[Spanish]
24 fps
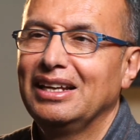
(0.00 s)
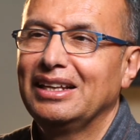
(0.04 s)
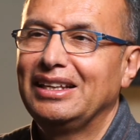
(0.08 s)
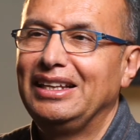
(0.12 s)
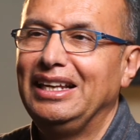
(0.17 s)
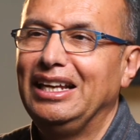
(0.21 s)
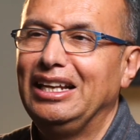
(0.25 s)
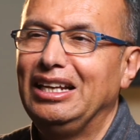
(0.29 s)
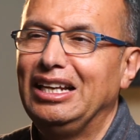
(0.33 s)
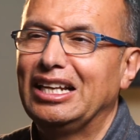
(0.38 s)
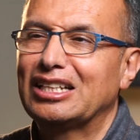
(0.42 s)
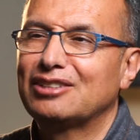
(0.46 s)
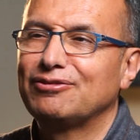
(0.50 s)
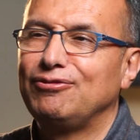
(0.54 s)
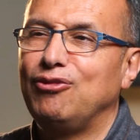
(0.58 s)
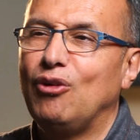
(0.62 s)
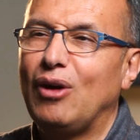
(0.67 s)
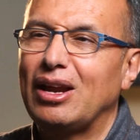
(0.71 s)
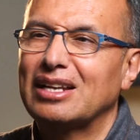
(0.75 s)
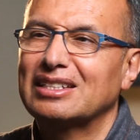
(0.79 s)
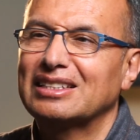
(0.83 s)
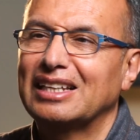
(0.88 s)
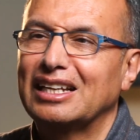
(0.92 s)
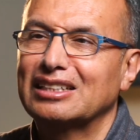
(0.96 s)
quien les
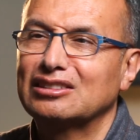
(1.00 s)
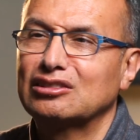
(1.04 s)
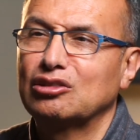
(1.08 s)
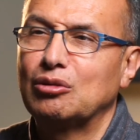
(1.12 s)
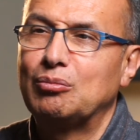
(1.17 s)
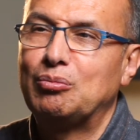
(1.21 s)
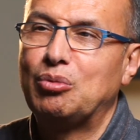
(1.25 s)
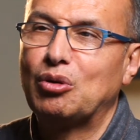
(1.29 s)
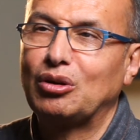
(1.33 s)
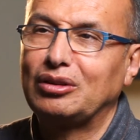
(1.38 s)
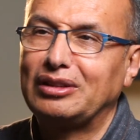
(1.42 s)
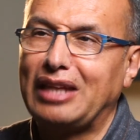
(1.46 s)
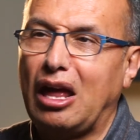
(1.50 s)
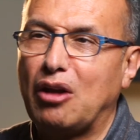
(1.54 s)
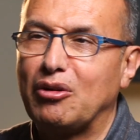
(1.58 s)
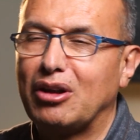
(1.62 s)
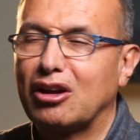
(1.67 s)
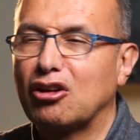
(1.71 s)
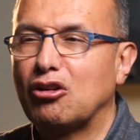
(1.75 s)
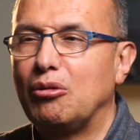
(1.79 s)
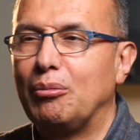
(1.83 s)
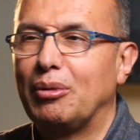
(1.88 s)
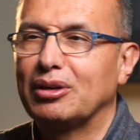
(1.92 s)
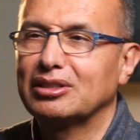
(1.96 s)
fuerza a soportar
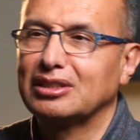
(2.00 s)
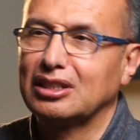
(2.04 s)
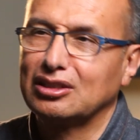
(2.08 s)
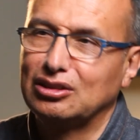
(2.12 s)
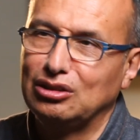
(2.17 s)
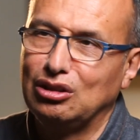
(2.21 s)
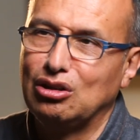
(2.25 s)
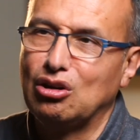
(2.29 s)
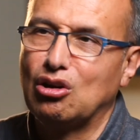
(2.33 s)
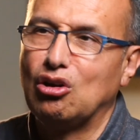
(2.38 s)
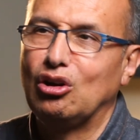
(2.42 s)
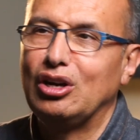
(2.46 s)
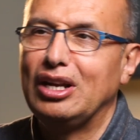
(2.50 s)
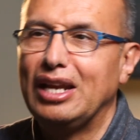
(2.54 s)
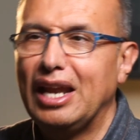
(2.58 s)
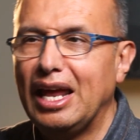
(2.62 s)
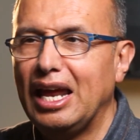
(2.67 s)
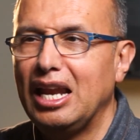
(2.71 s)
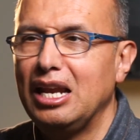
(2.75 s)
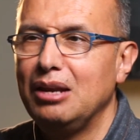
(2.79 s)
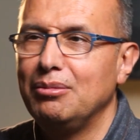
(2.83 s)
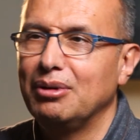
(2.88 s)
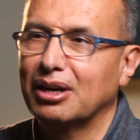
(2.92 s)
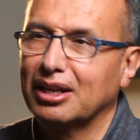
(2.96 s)
una conversación con
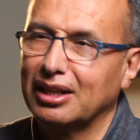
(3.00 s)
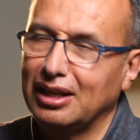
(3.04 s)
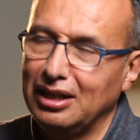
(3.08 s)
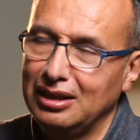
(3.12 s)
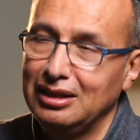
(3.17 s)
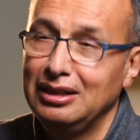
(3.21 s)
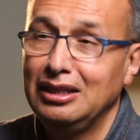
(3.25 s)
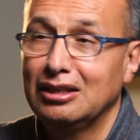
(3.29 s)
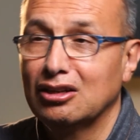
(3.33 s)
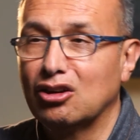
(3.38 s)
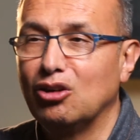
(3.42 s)
Él, ¿verdad?